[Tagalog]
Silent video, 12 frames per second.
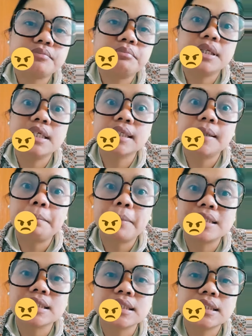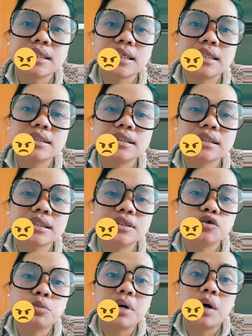binigyan pansin ng agency
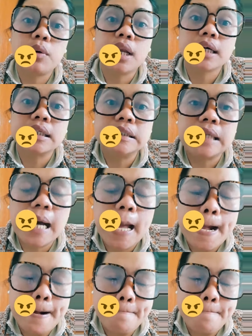nyong mga walang hiya,